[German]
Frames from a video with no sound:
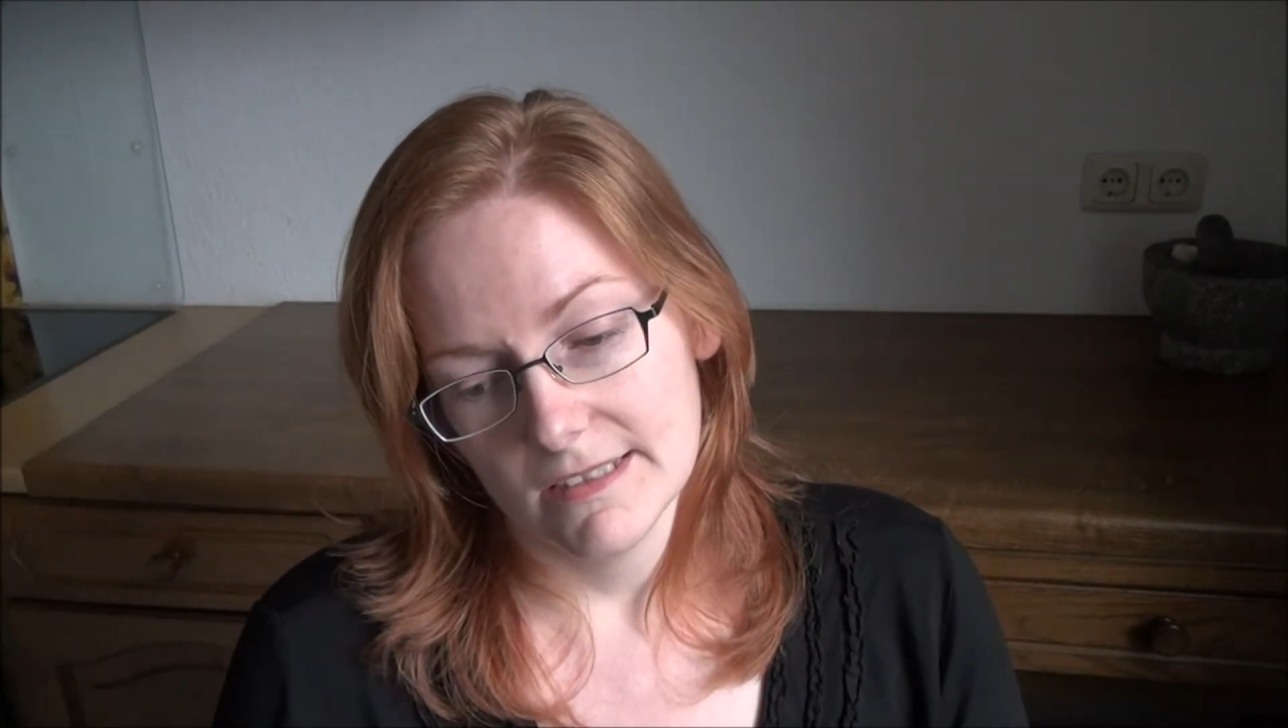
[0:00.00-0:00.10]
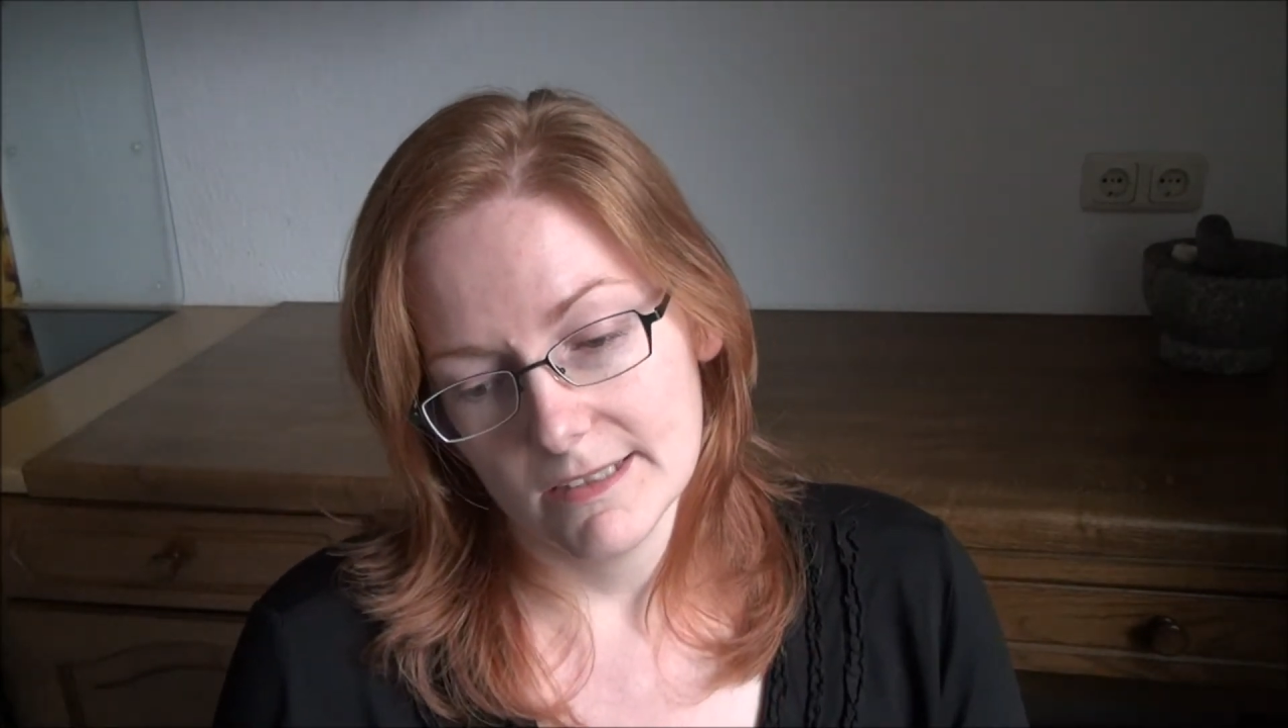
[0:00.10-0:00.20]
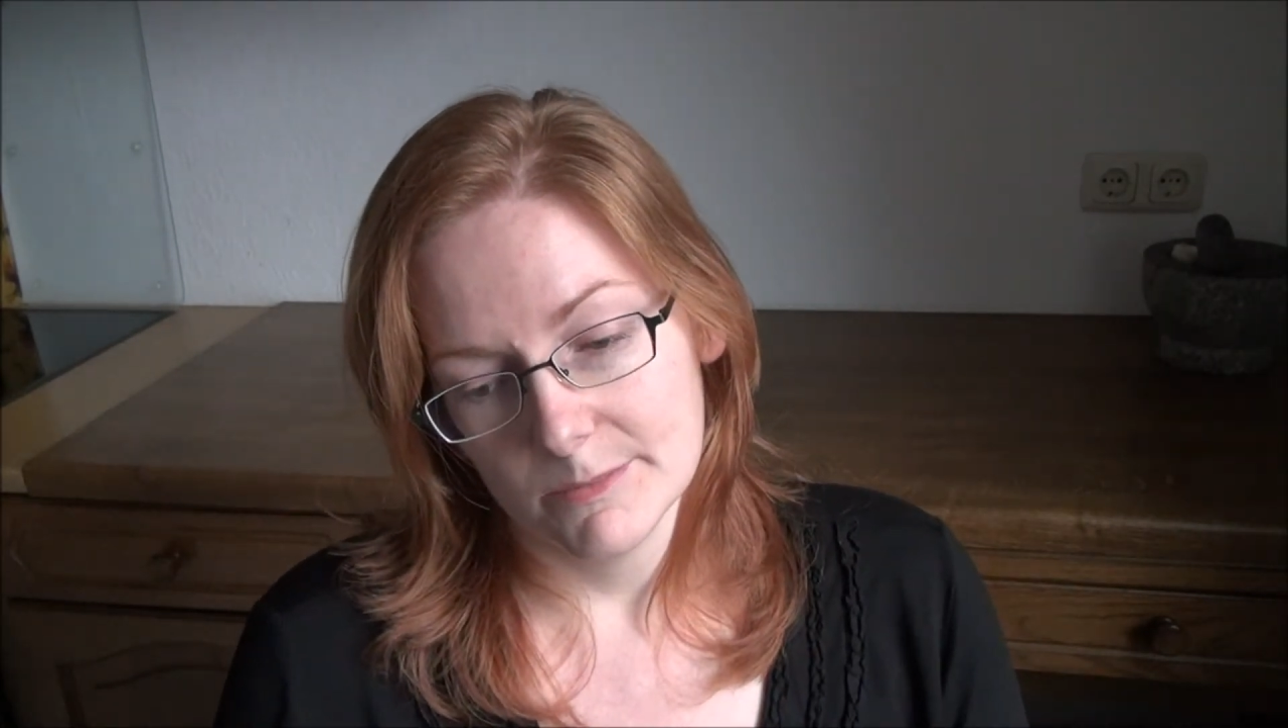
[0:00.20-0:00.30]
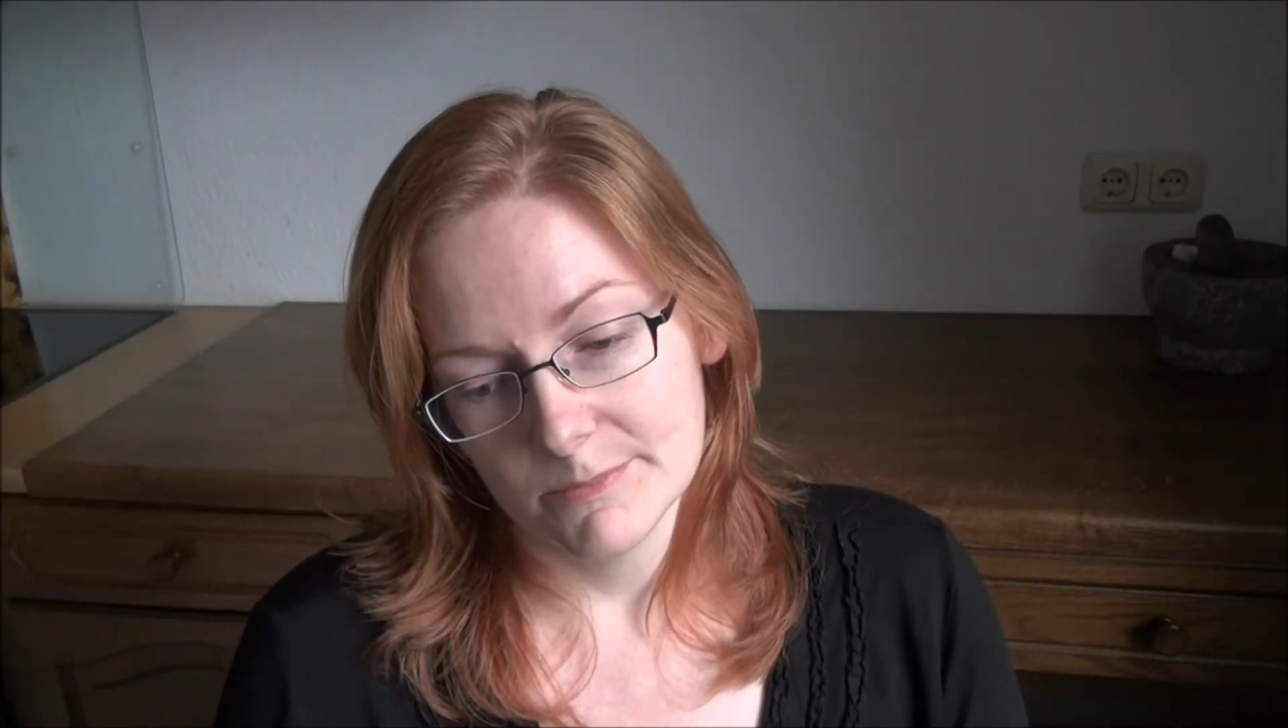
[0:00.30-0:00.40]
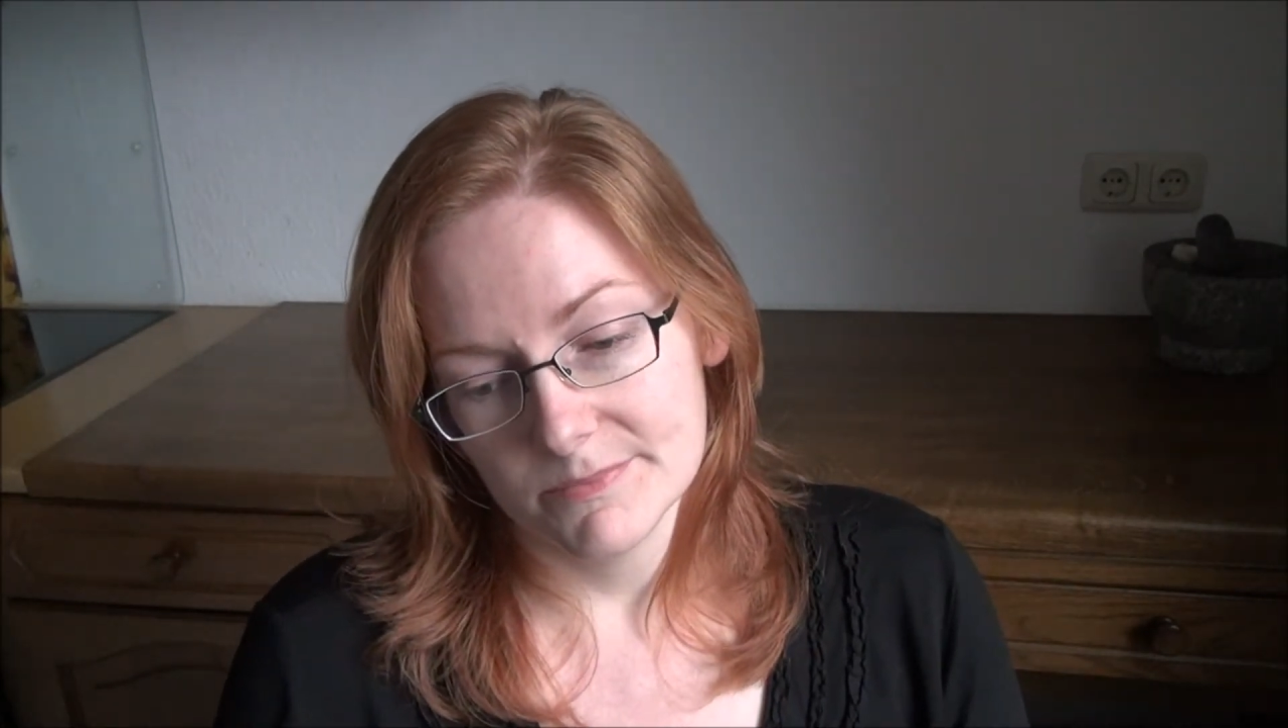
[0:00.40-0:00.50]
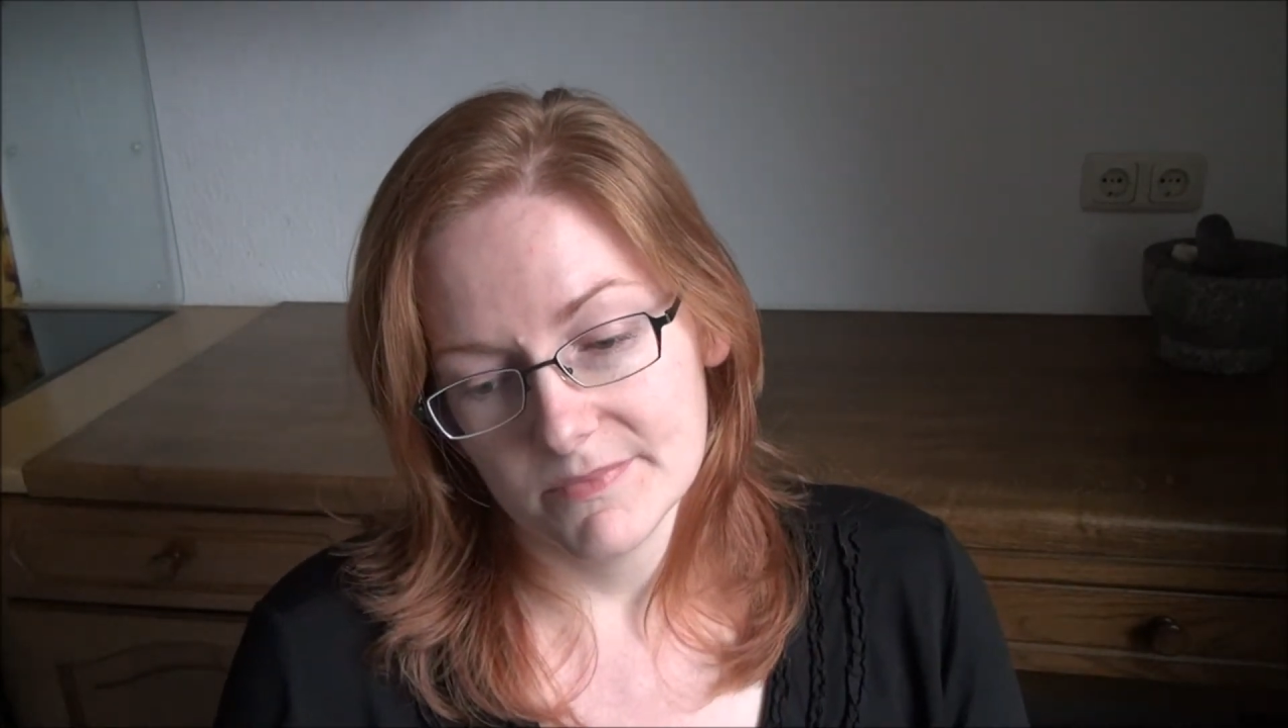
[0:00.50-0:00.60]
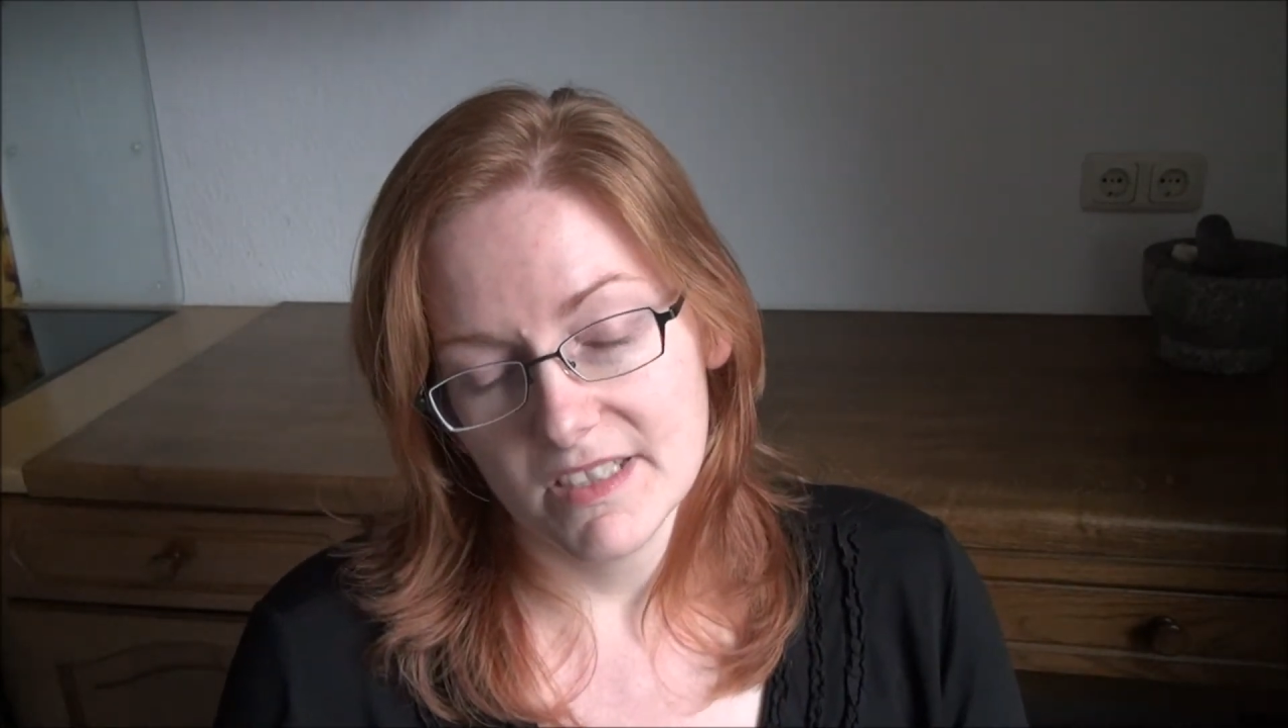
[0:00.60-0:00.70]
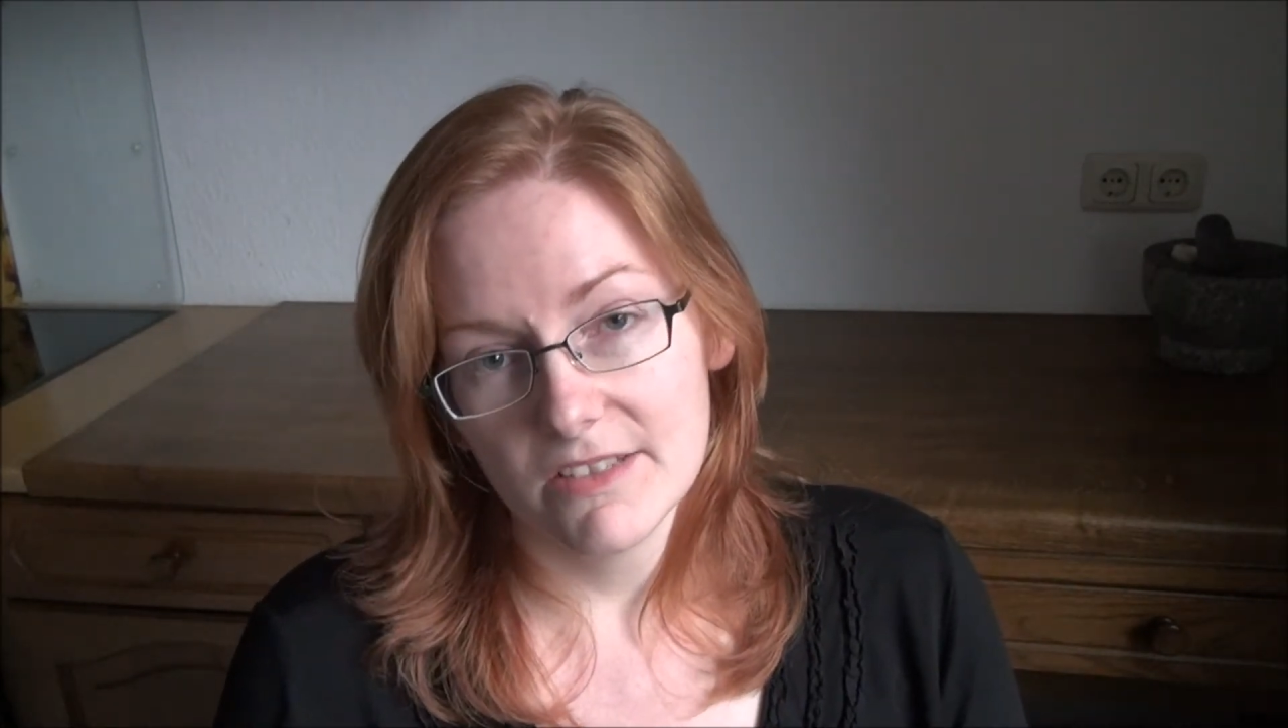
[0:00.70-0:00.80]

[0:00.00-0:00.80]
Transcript: ähm,